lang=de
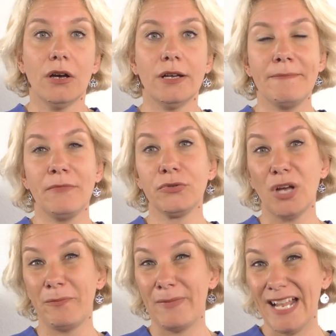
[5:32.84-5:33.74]
Ähm, und
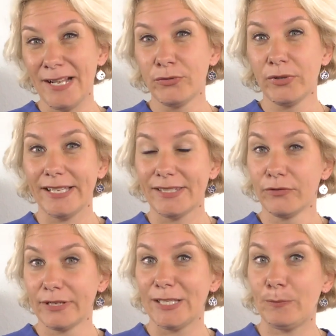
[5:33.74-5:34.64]
ob Eltor jetzt
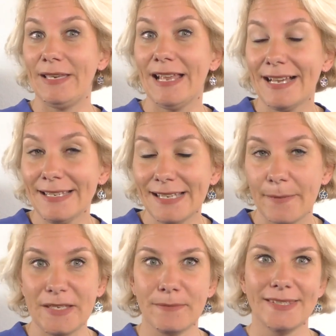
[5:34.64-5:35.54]
wirklich plant,
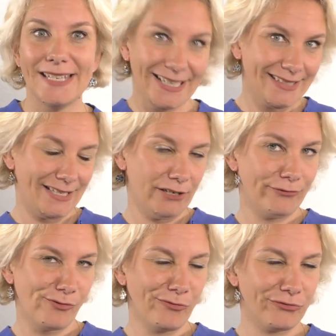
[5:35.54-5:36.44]
ab dem
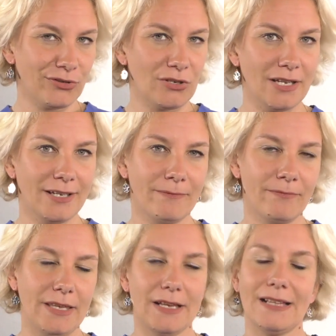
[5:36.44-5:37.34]
16.05.
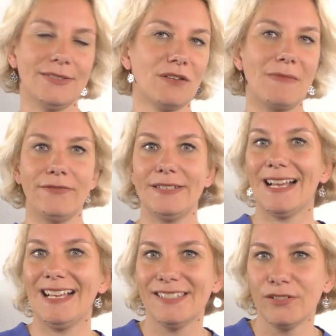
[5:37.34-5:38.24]
Ähm, ja ganz normal wieder
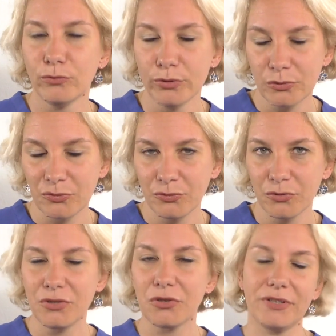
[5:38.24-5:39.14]
Reisen
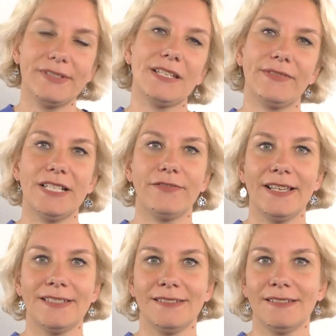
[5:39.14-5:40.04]
durchzuführen, trotz der
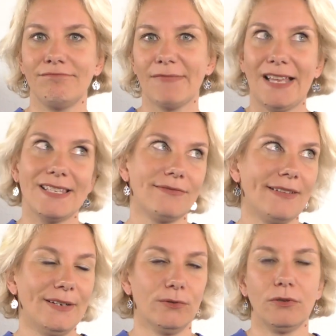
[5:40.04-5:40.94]
weltweiten
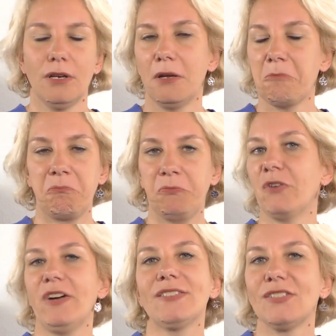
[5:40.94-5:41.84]
Reisewarnung,
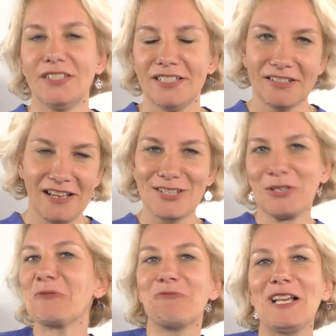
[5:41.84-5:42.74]
ja, weiß ich nicht, ne?
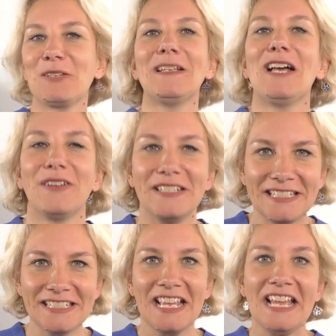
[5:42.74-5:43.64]
Also weiß man einfach
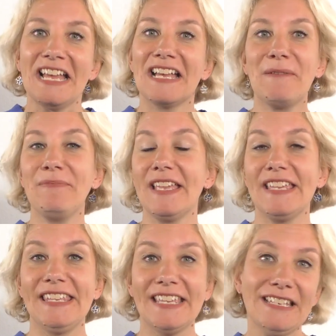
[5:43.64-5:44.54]
nicht. Ähm,
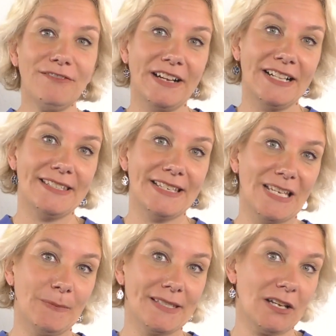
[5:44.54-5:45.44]
jedenfalls
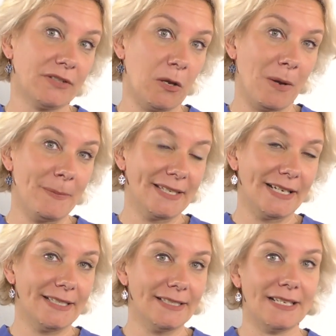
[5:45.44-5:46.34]
gibt es auf der
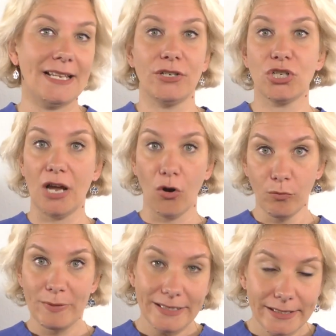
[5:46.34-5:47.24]
Webseite dann ein
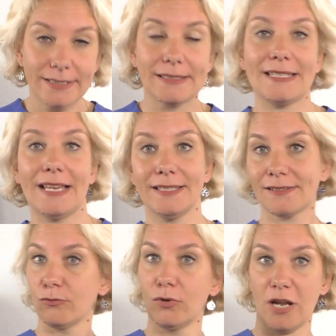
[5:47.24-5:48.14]
Schaubild, das
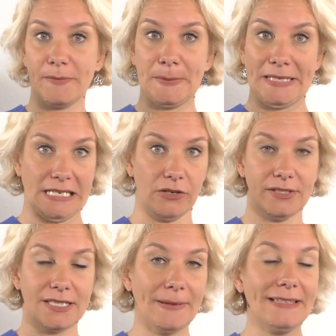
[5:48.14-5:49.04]
heißt Urlaub
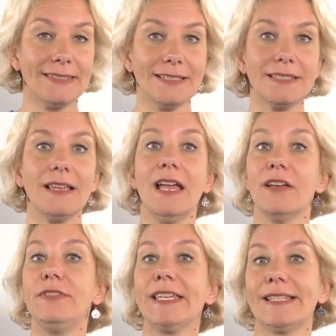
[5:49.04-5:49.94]
2020,
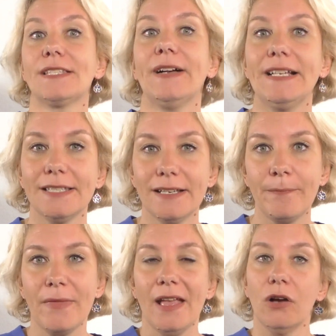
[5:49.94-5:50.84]
wie geht's
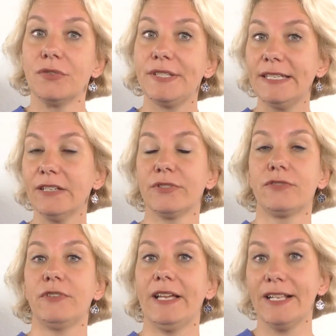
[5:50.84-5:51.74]
weiter? Und hier wird
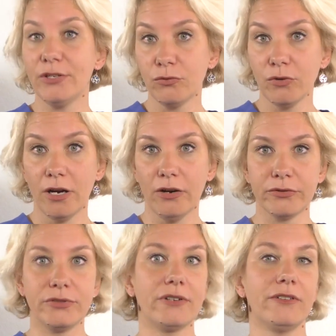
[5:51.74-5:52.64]
für L-Tour
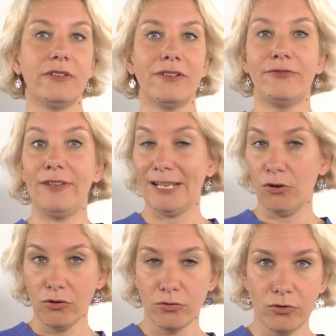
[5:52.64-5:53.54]
und äh,
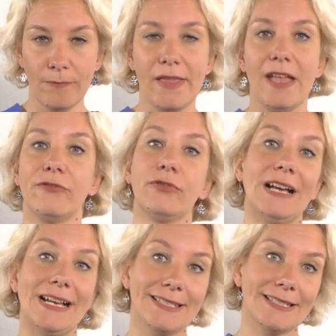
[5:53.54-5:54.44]
Loco für
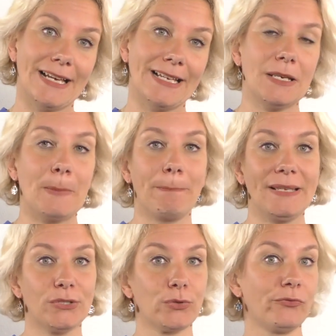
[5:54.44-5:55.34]
Reisedaten
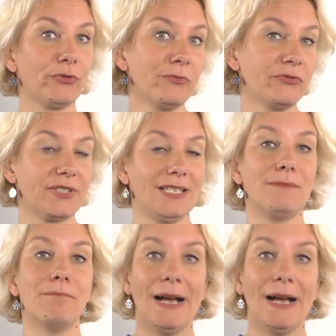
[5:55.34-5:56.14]
bis zum 15.